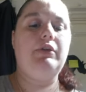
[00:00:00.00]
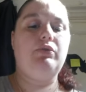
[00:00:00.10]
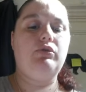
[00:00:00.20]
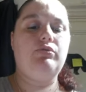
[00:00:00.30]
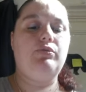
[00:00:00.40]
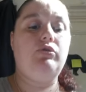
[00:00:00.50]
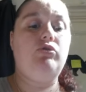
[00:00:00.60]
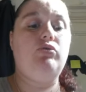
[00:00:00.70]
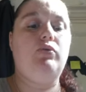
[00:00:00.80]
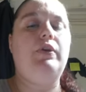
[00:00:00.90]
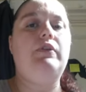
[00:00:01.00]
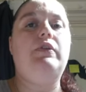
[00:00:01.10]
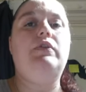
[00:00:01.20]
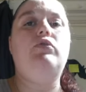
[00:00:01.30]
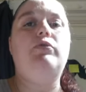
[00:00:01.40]
Et franchement, je trouvais que
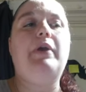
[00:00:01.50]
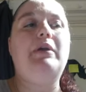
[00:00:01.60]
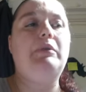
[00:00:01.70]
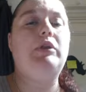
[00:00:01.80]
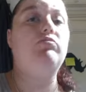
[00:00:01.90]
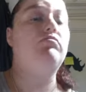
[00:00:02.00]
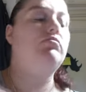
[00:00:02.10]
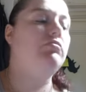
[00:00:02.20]
c'était super mignon.